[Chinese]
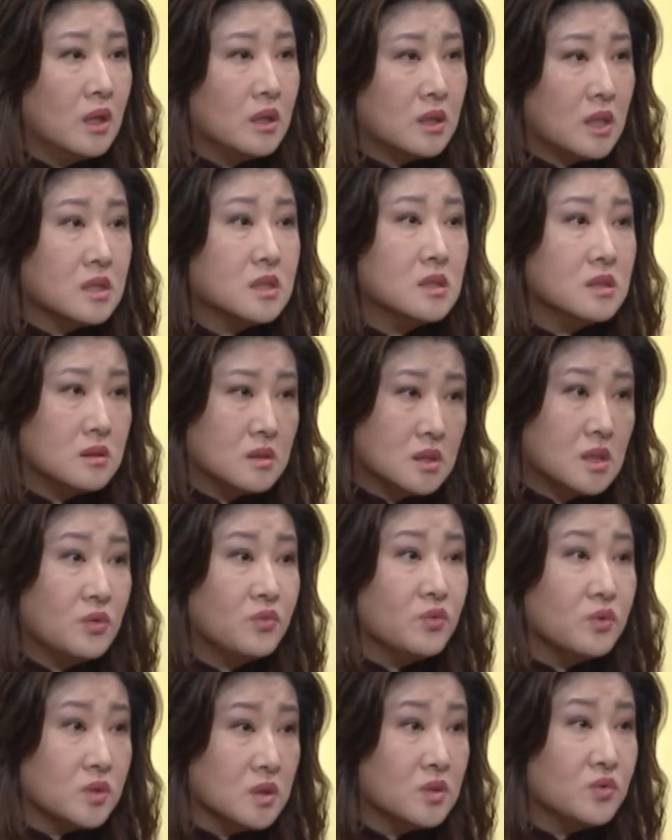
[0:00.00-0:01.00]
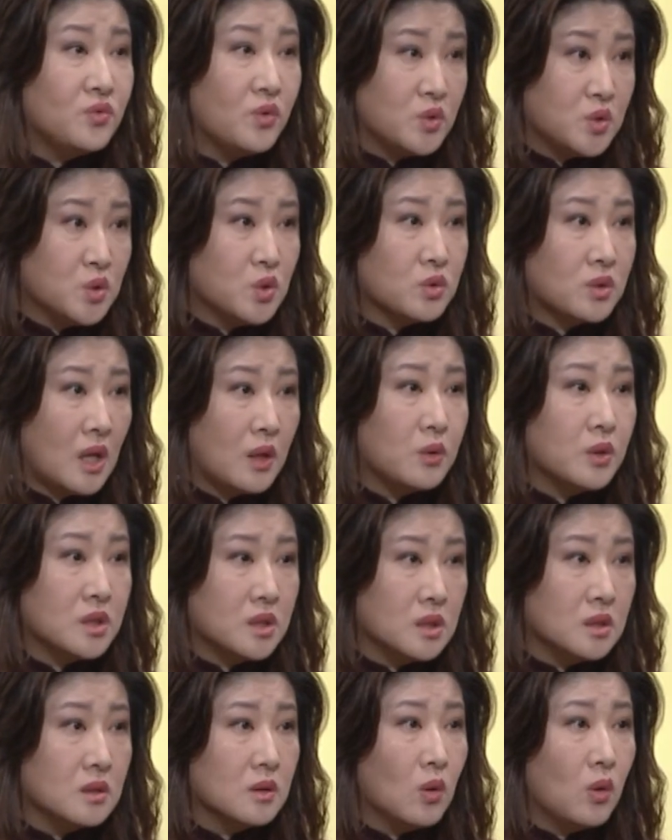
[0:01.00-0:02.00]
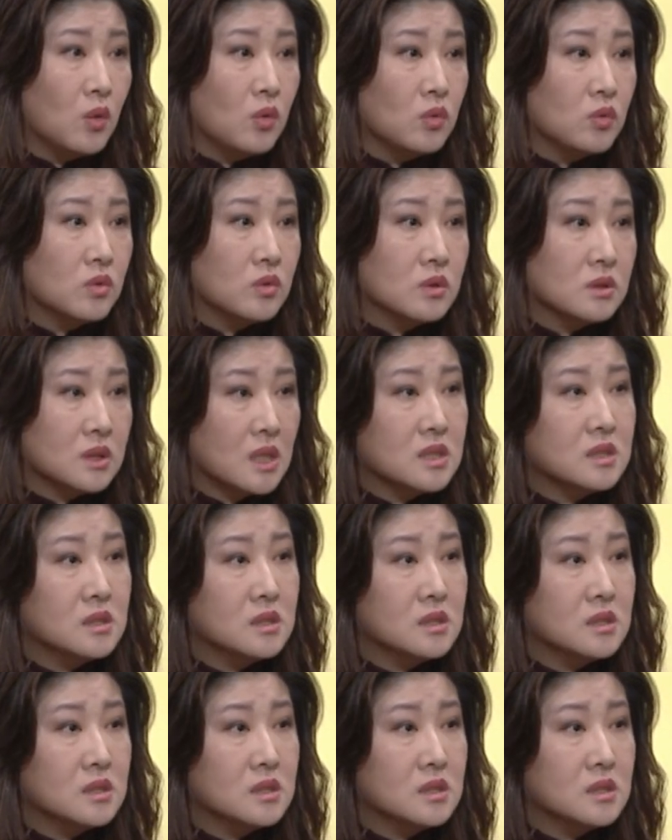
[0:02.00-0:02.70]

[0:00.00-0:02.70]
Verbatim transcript: 但是政府是 for sure 他会提供，但